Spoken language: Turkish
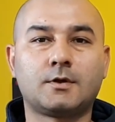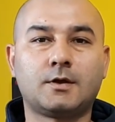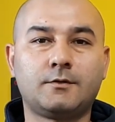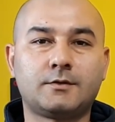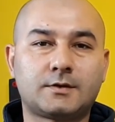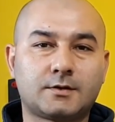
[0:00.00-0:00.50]

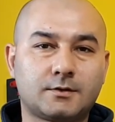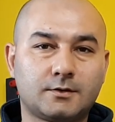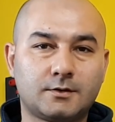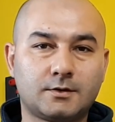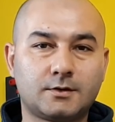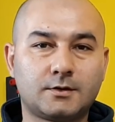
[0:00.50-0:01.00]
Evet,
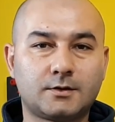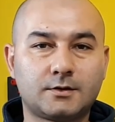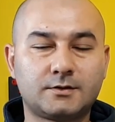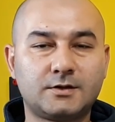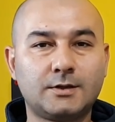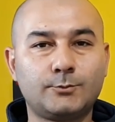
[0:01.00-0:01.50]
e,
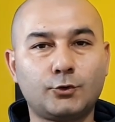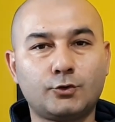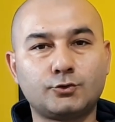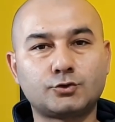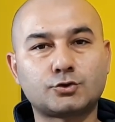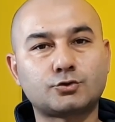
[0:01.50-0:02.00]
dilim
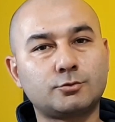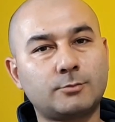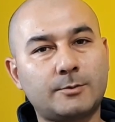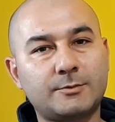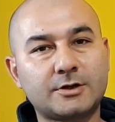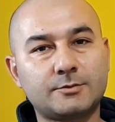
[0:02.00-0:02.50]
döndüğünce
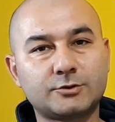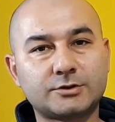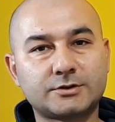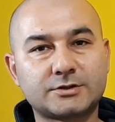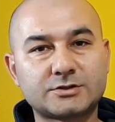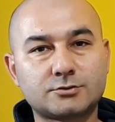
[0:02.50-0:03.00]
rulman
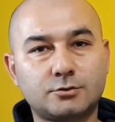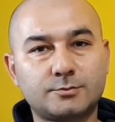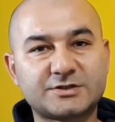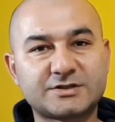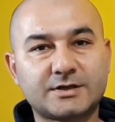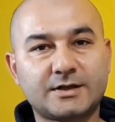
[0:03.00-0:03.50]
bakımının nasıl
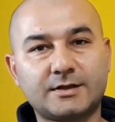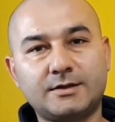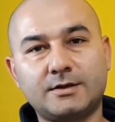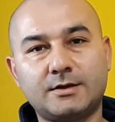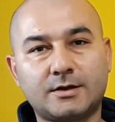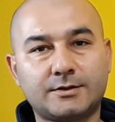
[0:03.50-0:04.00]
olması
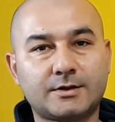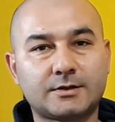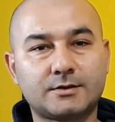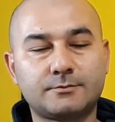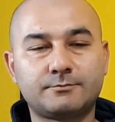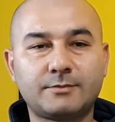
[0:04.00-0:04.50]
gerektiğini
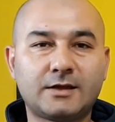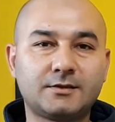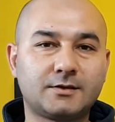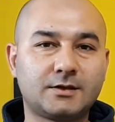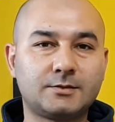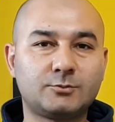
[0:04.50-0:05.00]
anlattım.
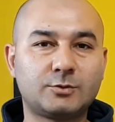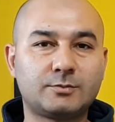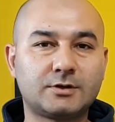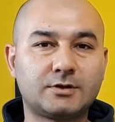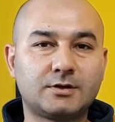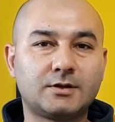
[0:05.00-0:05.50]
Ben dediğim
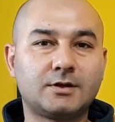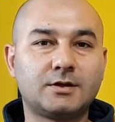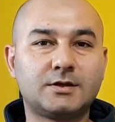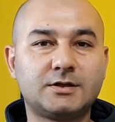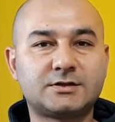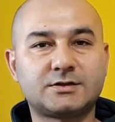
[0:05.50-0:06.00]
gibi
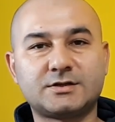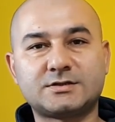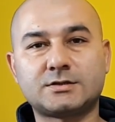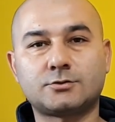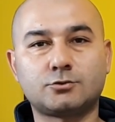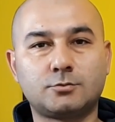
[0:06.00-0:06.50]
e, iki
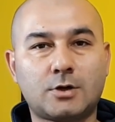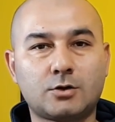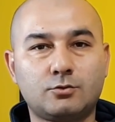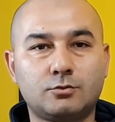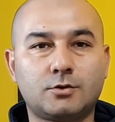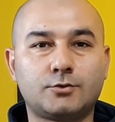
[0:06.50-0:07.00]
rese
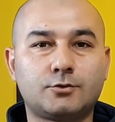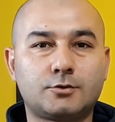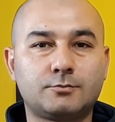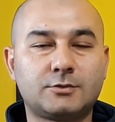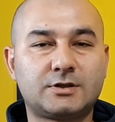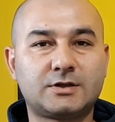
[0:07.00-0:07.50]
rulman
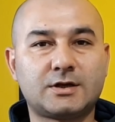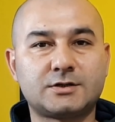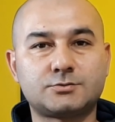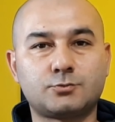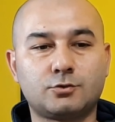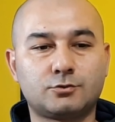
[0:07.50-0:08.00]
kullanıyorum.
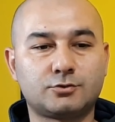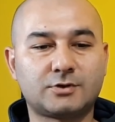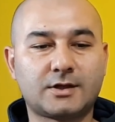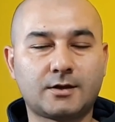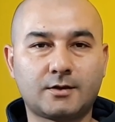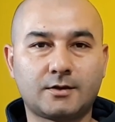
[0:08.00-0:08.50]
İhtiyacım
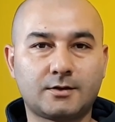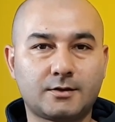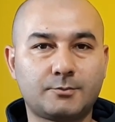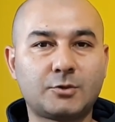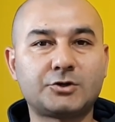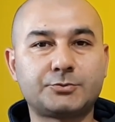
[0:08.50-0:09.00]
olduğunda
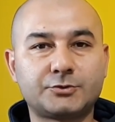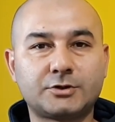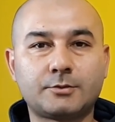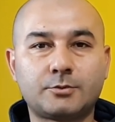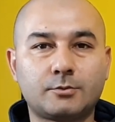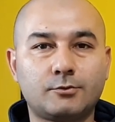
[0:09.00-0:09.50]
e, bakımını
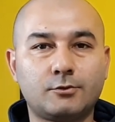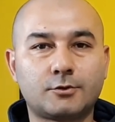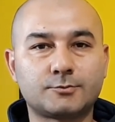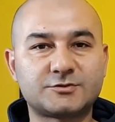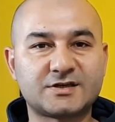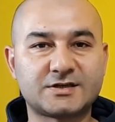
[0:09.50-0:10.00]

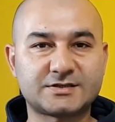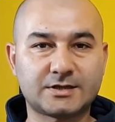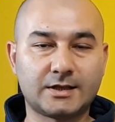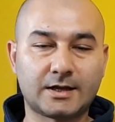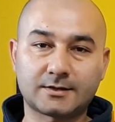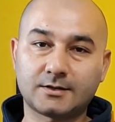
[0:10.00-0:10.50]
yapabiliyorum.
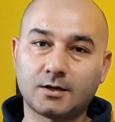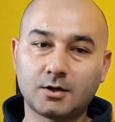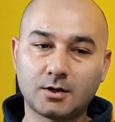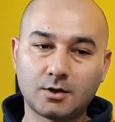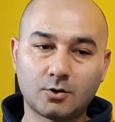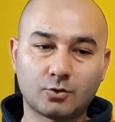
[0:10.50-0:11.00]
ZZ'lerde
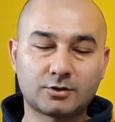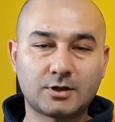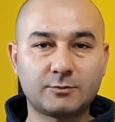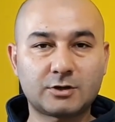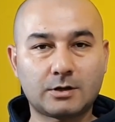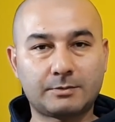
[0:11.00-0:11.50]
o
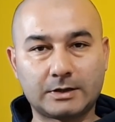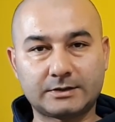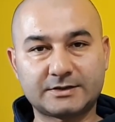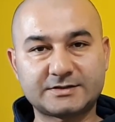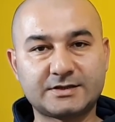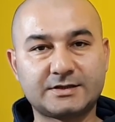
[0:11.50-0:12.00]
demir
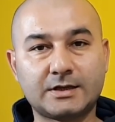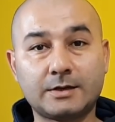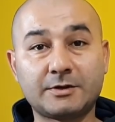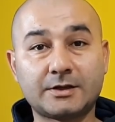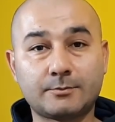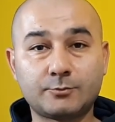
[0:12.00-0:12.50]
kapakları
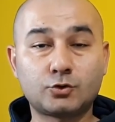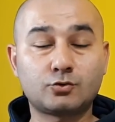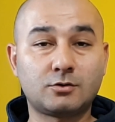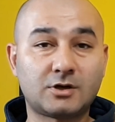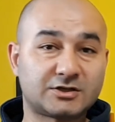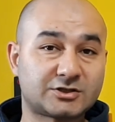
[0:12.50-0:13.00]
zedelemeden bir
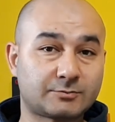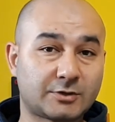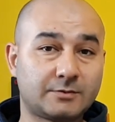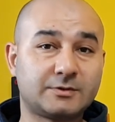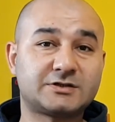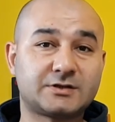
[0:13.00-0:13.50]
türlü
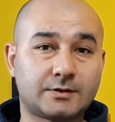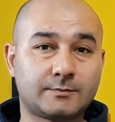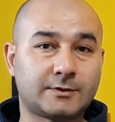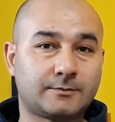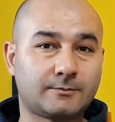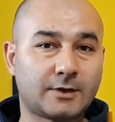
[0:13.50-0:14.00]
açamayı
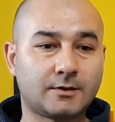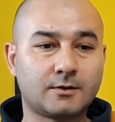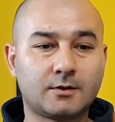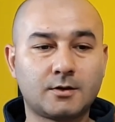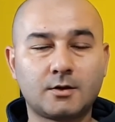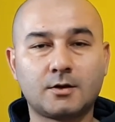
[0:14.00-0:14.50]
beceremedim ben.
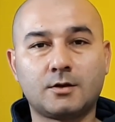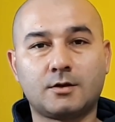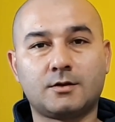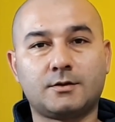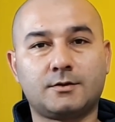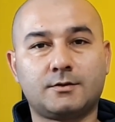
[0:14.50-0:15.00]

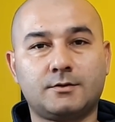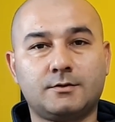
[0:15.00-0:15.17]
E,